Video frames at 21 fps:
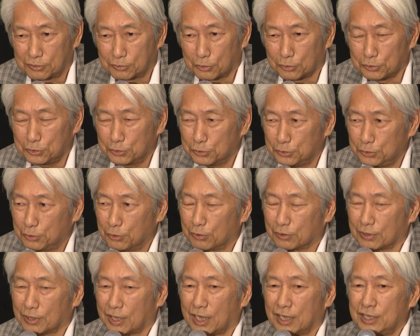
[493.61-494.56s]
という
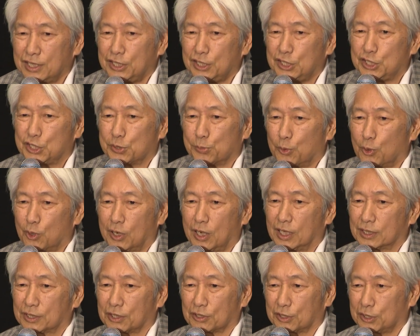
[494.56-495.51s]
ような質問
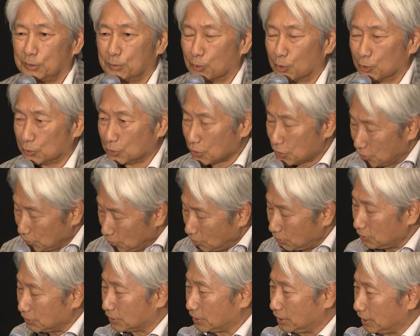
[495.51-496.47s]
があった時、ものす
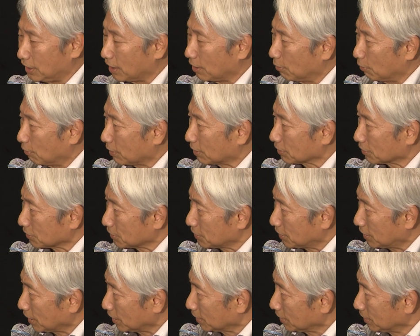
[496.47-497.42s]
ごく機嫌を悪くし
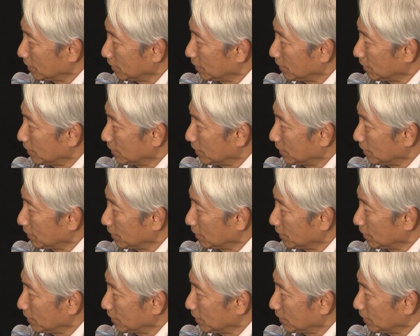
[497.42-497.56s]
て「